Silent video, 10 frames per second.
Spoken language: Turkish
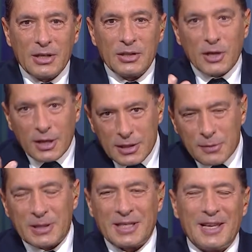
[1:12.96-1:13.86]
şanslı
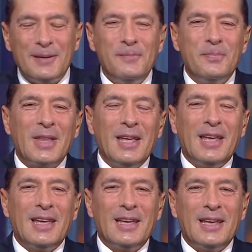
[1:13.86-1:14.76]
mı diyelim
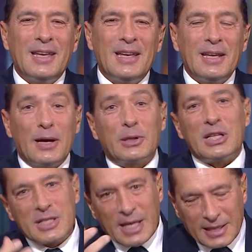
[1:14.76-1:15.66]
e, yahut da
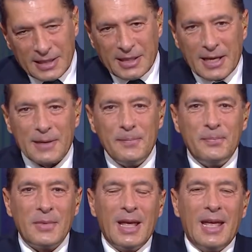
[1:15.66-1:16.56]
istekli diyelim
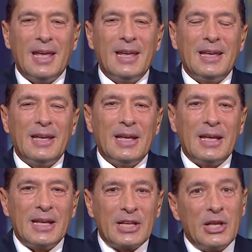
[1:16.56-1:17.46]

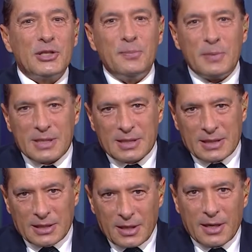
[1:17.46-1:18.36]
e,
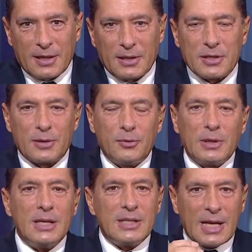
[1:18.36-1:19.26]
gencimiz yararlanacak.
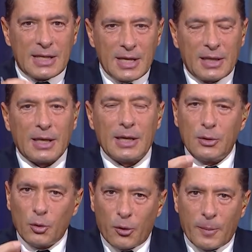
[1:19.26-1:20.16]
Bundan 80
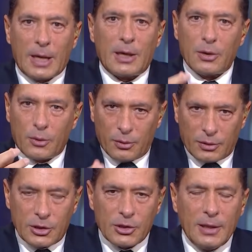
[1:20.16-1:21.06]
tane normal
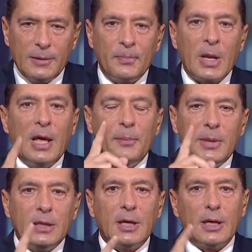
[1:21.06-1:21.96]
kontenjan,
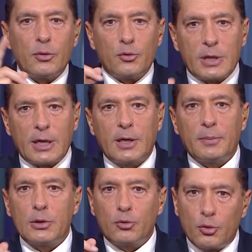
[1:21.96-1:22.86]
bir tane Kuzey
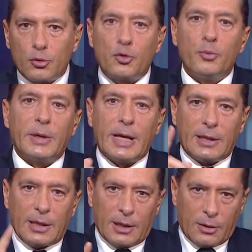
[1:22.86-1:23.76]
Kıbrıs Türk
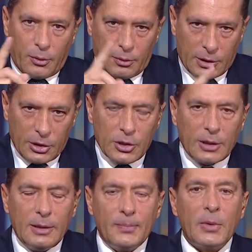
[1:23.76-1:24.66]
Cumhuriyeti
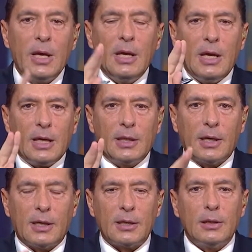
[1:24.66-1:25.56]
kontenjanı, iki
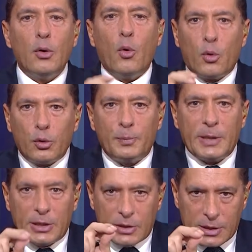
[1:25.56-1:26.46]
tane de okul
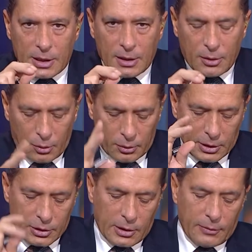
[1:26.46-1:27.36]
birincisi
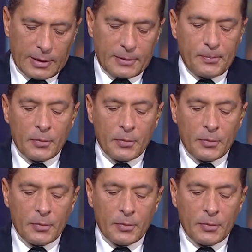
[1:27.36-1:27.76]
kontenjanı var.